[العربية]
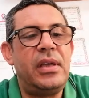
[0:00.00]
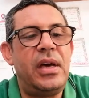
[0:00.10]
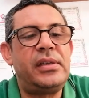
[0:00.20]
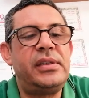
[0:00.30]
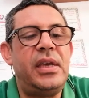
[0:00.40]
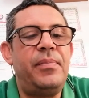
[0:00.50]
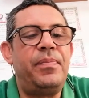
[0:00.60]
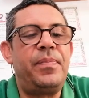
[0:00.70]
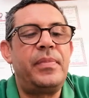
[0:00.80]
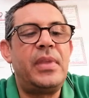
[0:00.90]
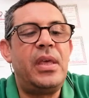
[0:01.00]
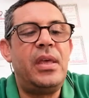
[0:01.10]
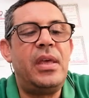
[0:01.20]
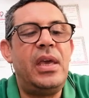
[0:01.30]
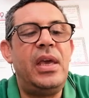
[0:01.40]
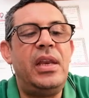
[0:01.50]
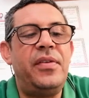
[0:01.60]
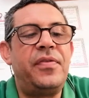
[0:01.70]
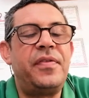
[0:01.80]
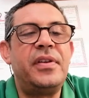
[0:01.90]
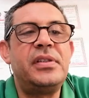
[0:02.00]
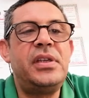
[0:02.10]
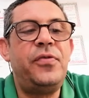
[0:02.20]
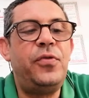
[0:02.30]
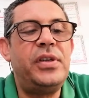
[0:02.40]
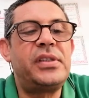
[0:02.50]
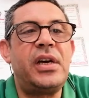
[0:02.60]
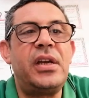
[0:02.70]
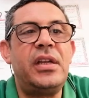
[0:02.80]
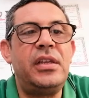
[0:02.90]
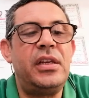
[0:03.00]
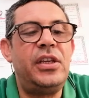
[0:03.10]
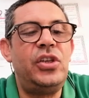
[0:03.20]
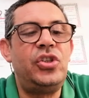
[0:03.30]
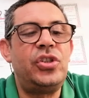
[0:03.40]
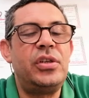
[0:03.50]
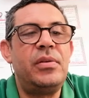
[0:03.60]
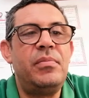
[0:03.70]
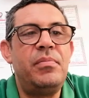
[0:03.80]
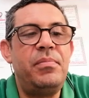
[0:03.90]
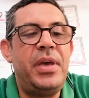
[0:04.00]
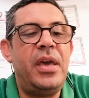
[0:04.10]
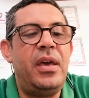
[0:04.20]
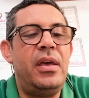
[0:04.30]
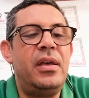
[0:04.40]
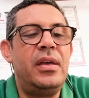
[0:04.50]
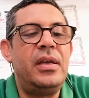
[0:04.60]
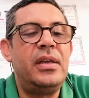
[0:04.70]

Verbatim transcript: اقسام الف تفويت أراضي الجيش باء